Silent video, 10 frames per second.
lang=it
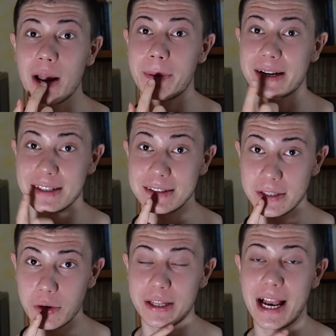la parte
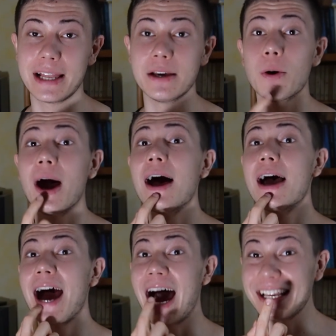anteriore della lingua,
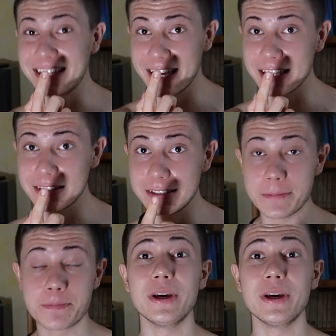ai denti.